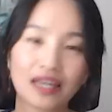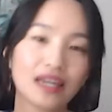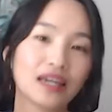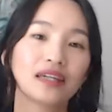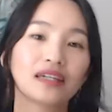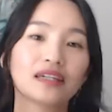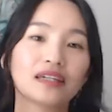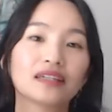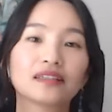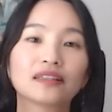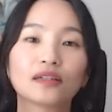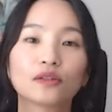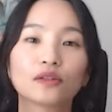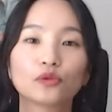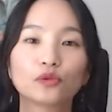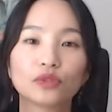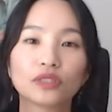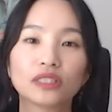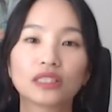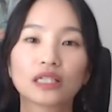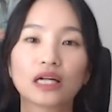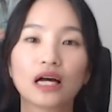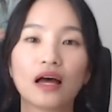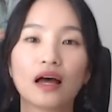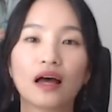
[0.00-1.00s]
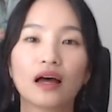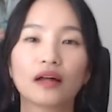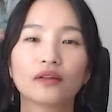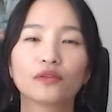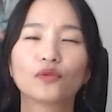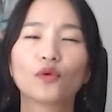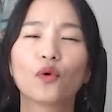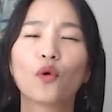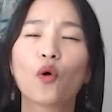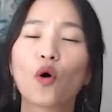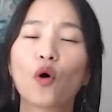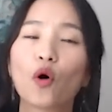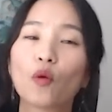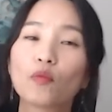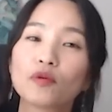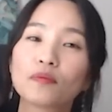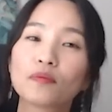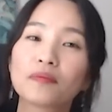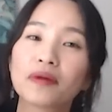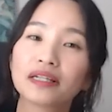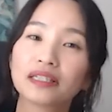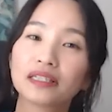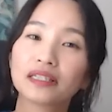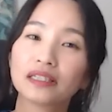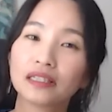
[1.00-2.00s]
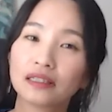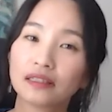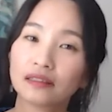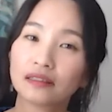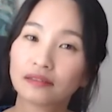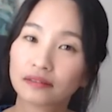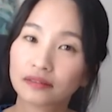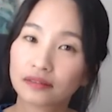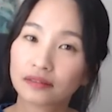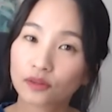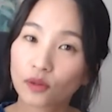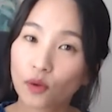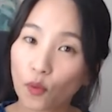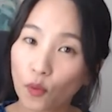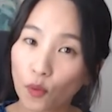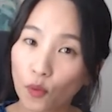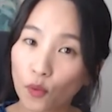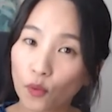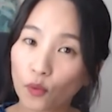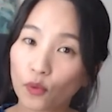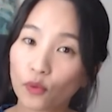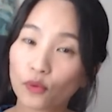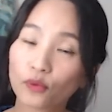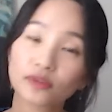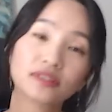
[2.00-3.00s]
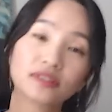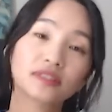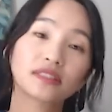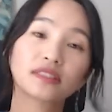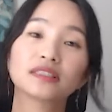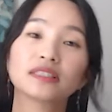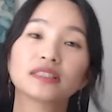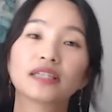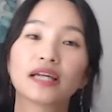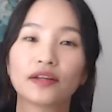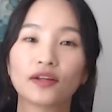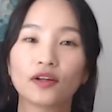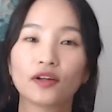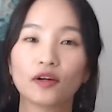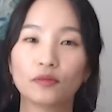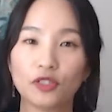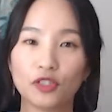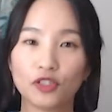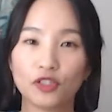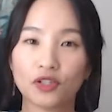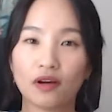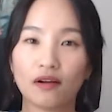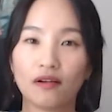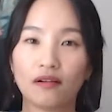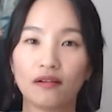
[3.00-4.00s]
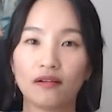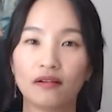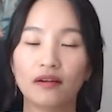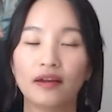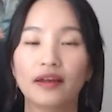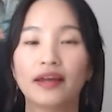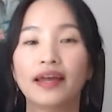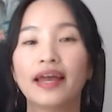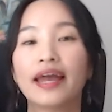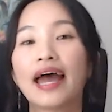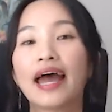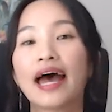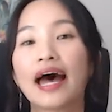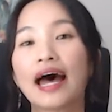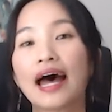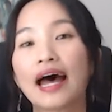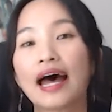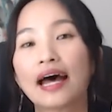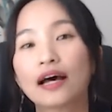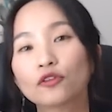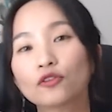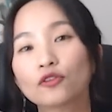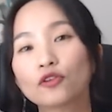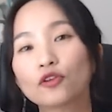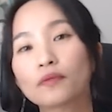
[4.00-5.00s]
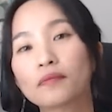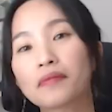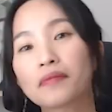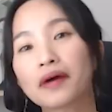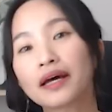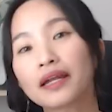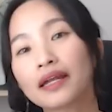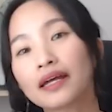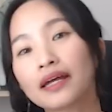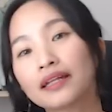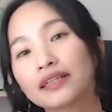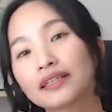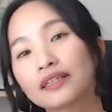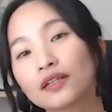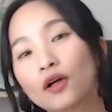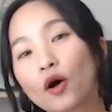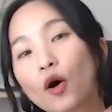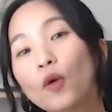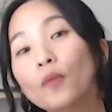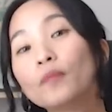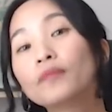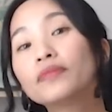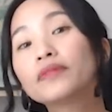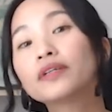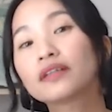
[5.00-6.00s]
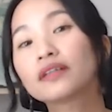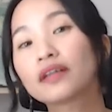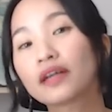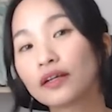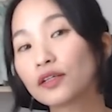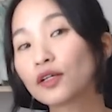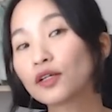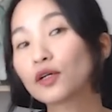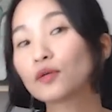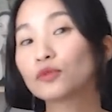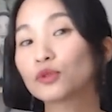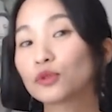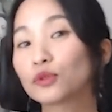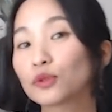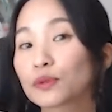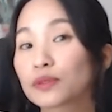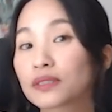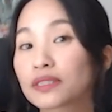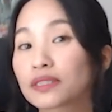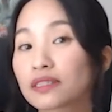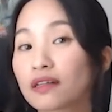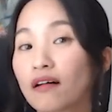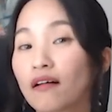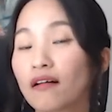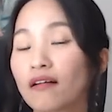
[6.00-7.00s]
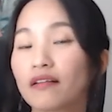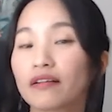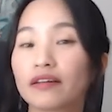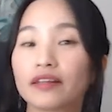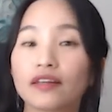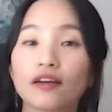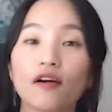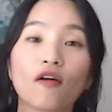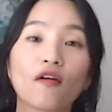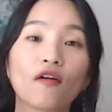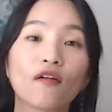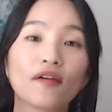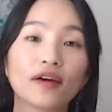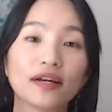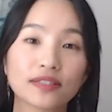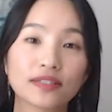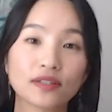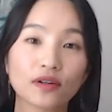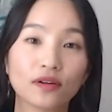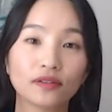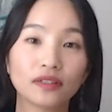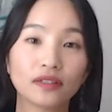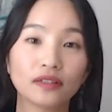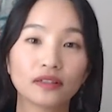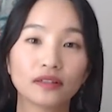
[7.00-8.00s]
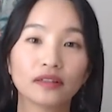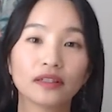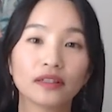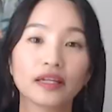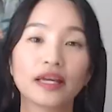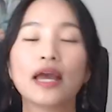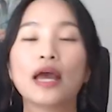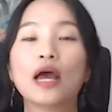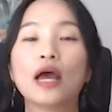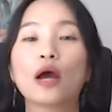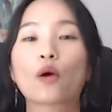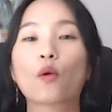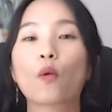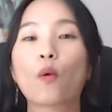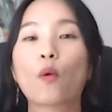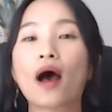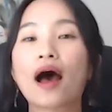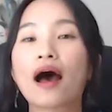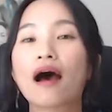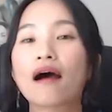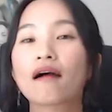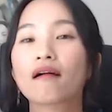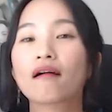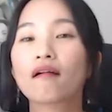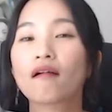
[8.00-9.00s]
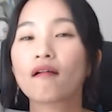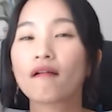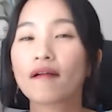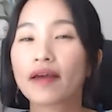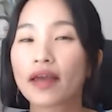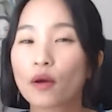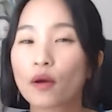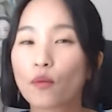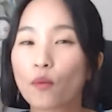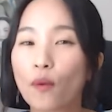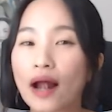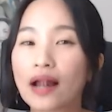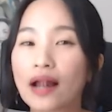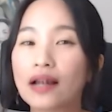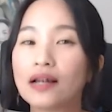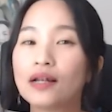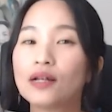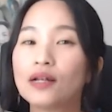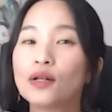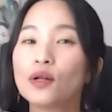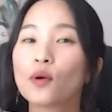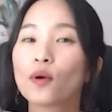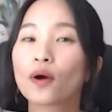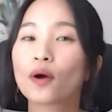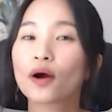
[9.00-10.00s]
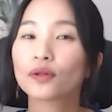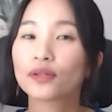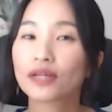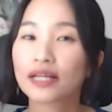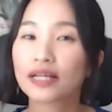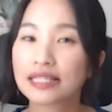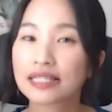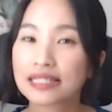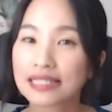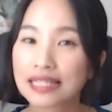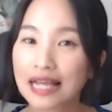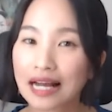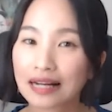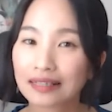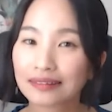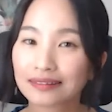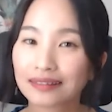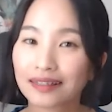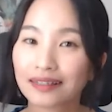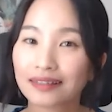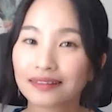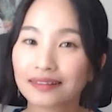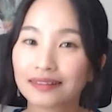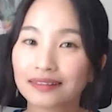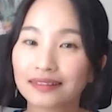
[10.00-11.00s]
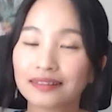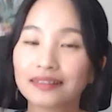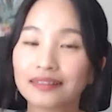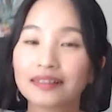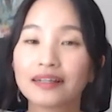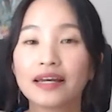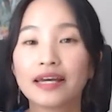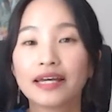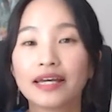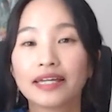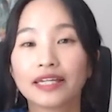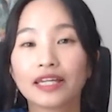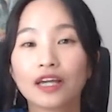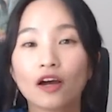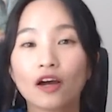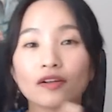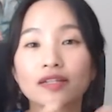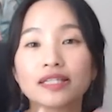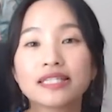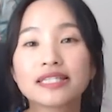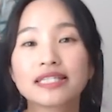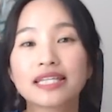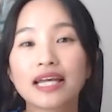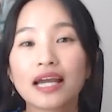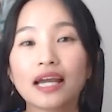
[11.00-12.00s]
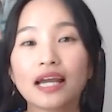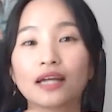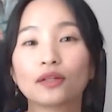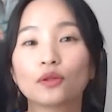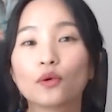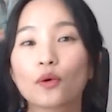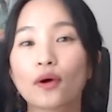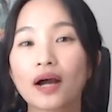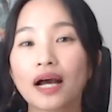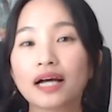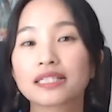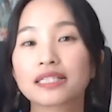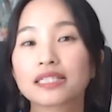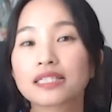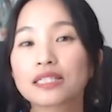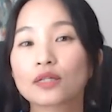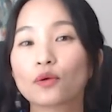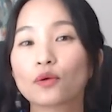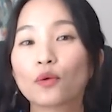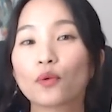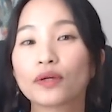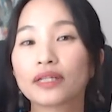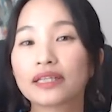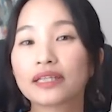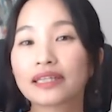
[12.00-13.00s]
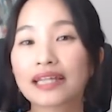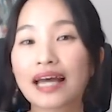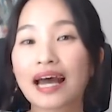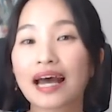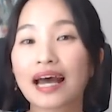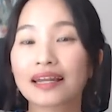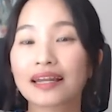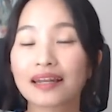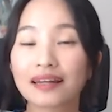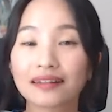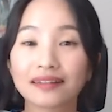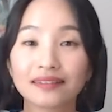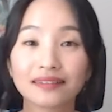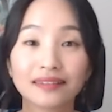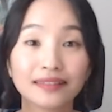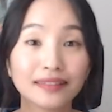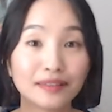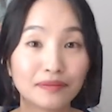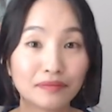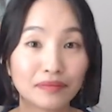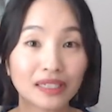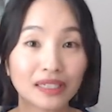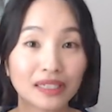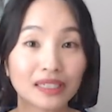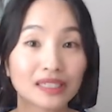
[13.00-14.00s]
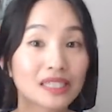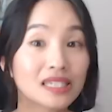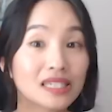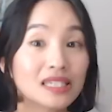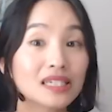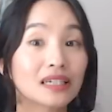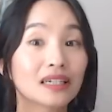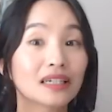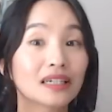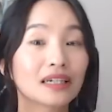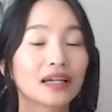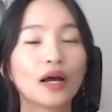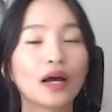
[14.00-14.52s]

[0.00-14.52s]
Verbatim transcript: 일단 우리가 너무 많이 들어오고 쓰는 개념이죠. 한국말에는 없는 개념으로서 영어에서는 과거에 완료가 된 상태를 현재에도 가지고 있다라는 의미, 즉